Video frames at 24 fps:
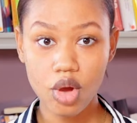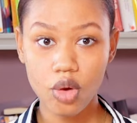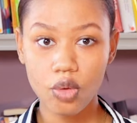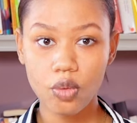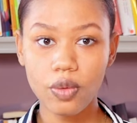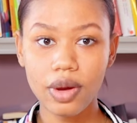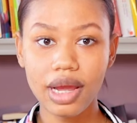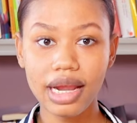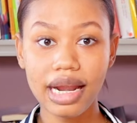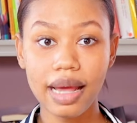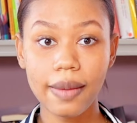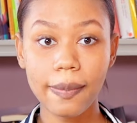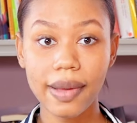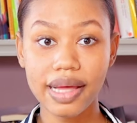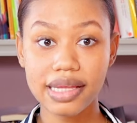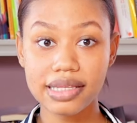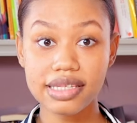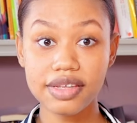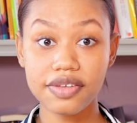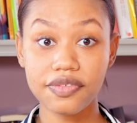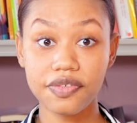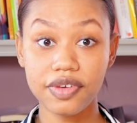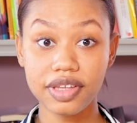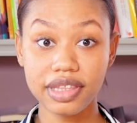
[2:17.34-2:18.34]
où elle a
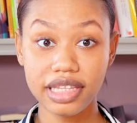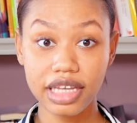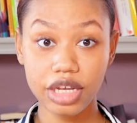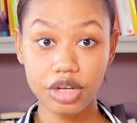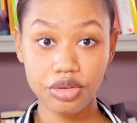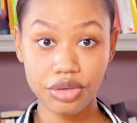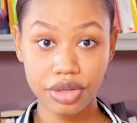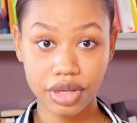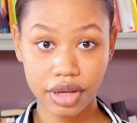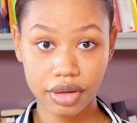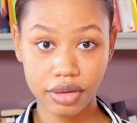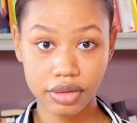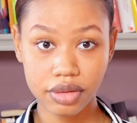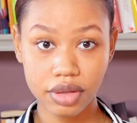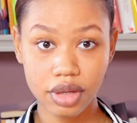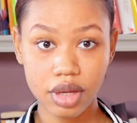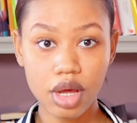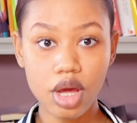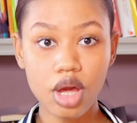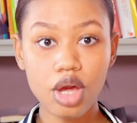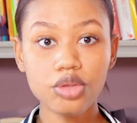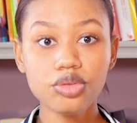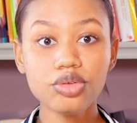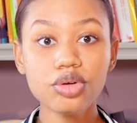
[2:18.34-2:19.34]
passé 21 ans,
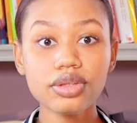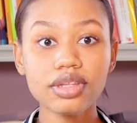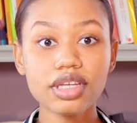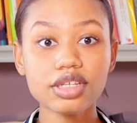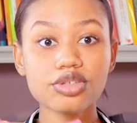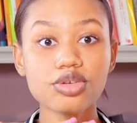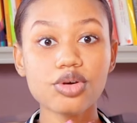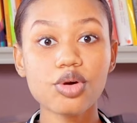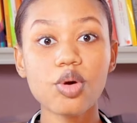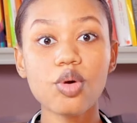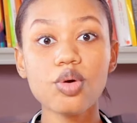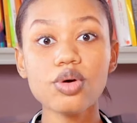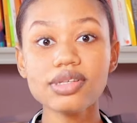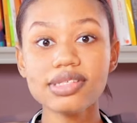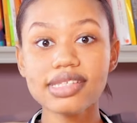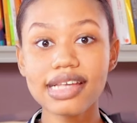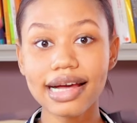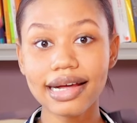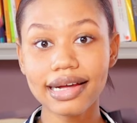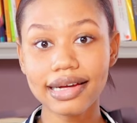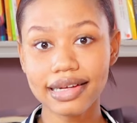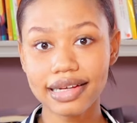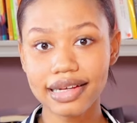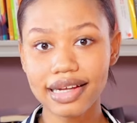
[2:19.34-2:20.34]
tout en se
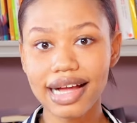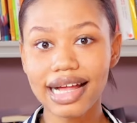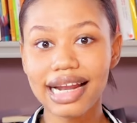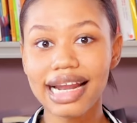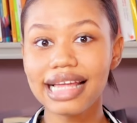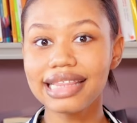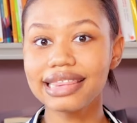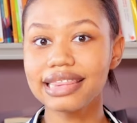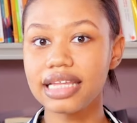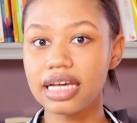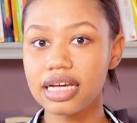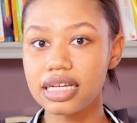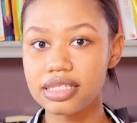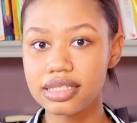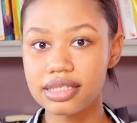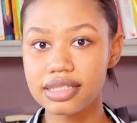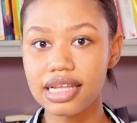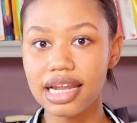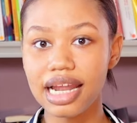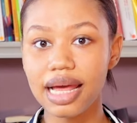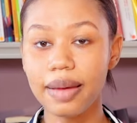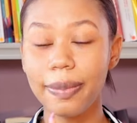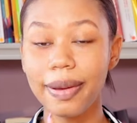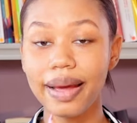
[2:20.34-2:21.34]
consacrant à la danse
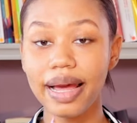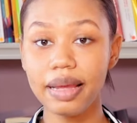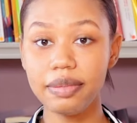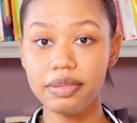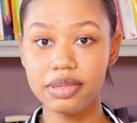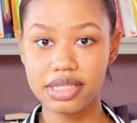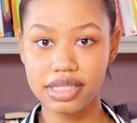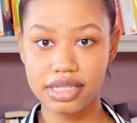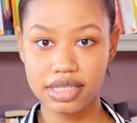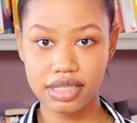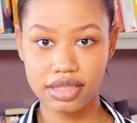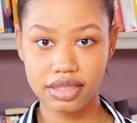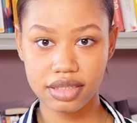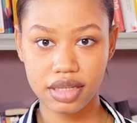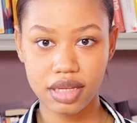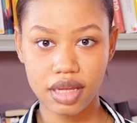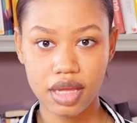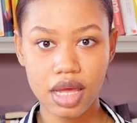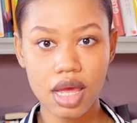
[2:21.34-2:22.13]
de l'après-midi.